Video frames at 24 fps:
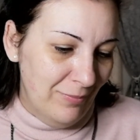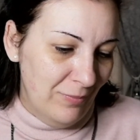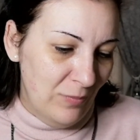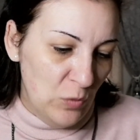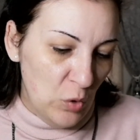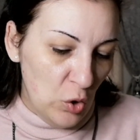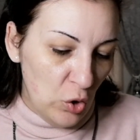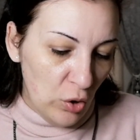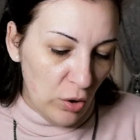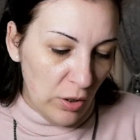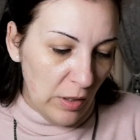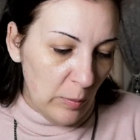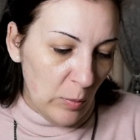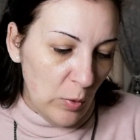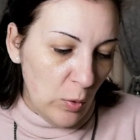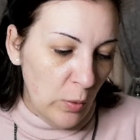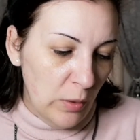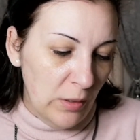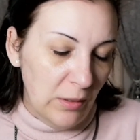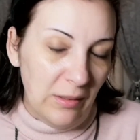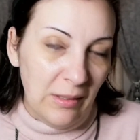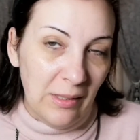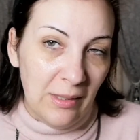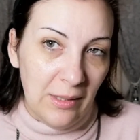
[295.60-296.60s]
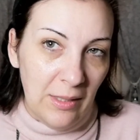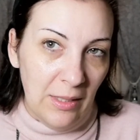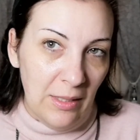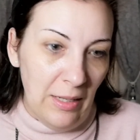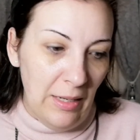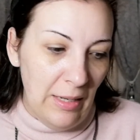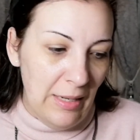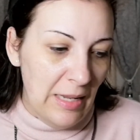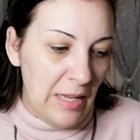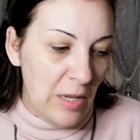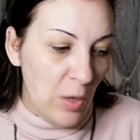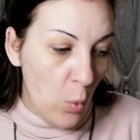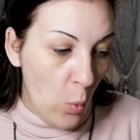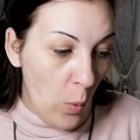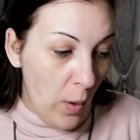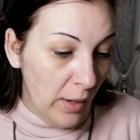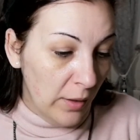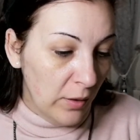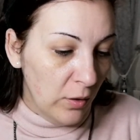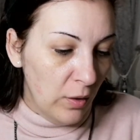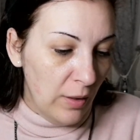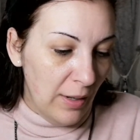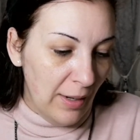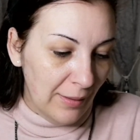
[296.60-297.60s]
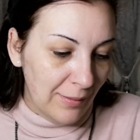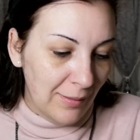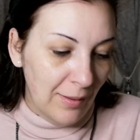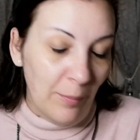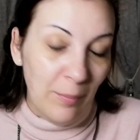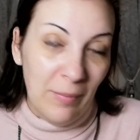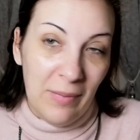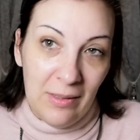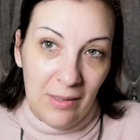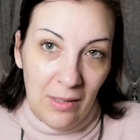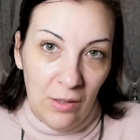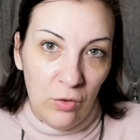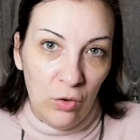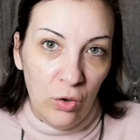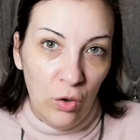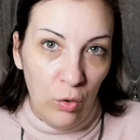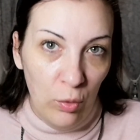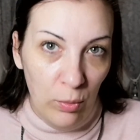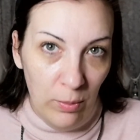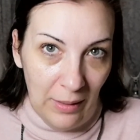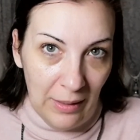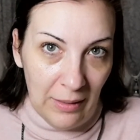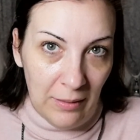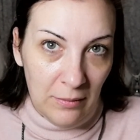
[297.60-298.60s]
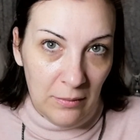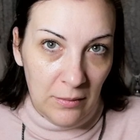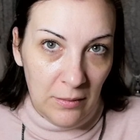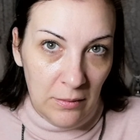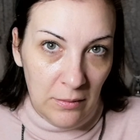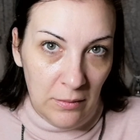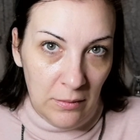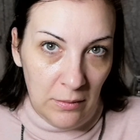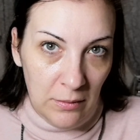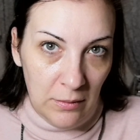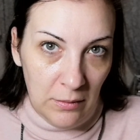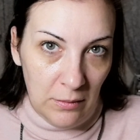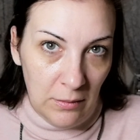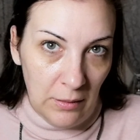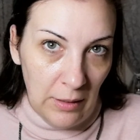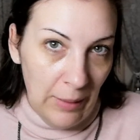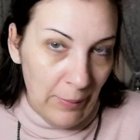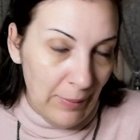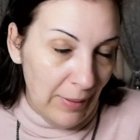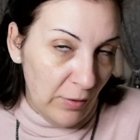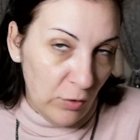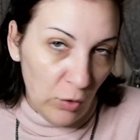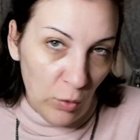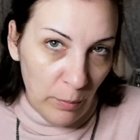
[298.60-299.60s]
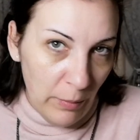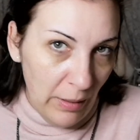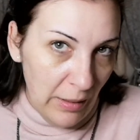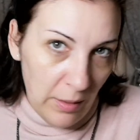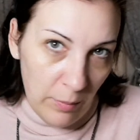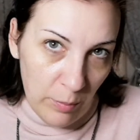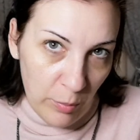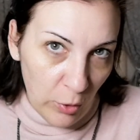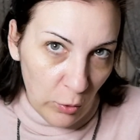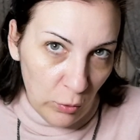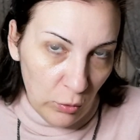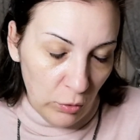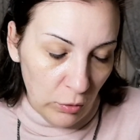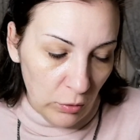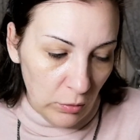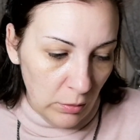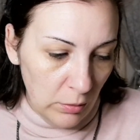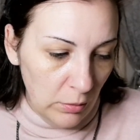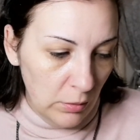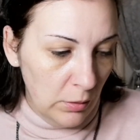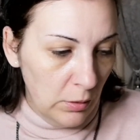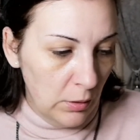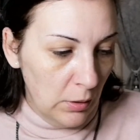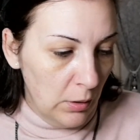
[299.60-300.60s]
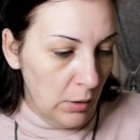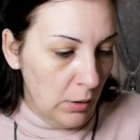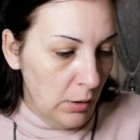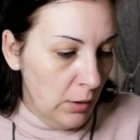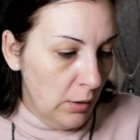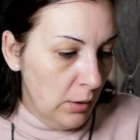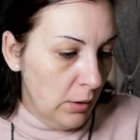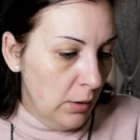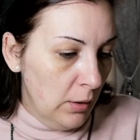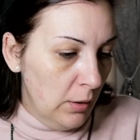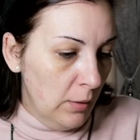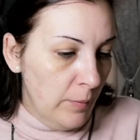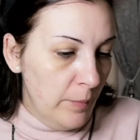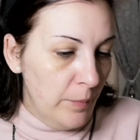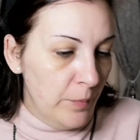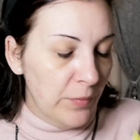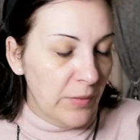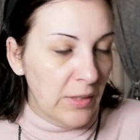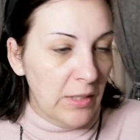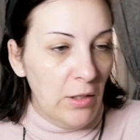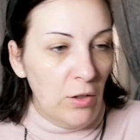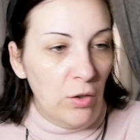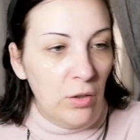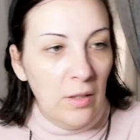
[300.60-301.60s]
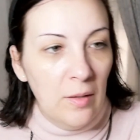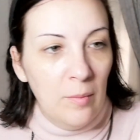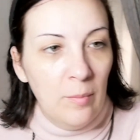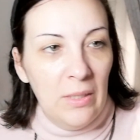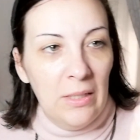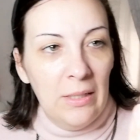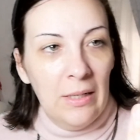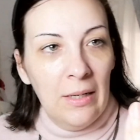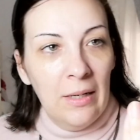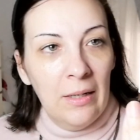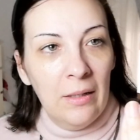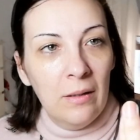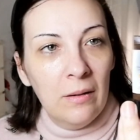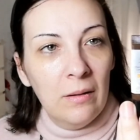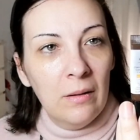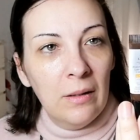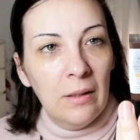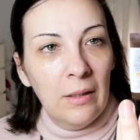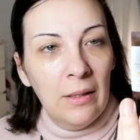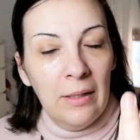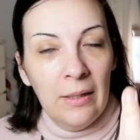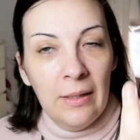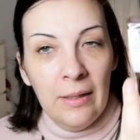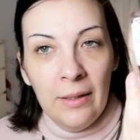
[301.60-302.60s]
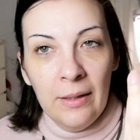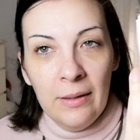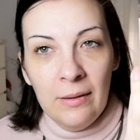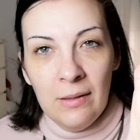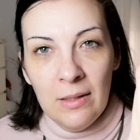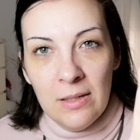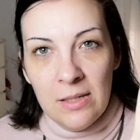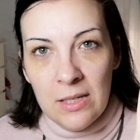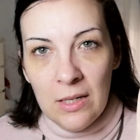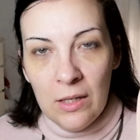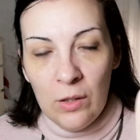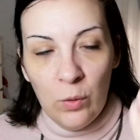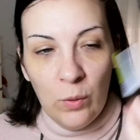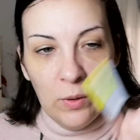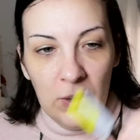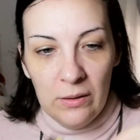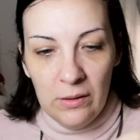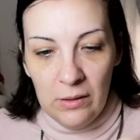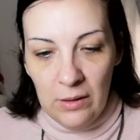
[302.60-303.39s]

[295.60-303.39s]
no nos damos cuenta que igual nos la están metiendo doblada, hablando mal y pronto. Quiero terminar eh, este serum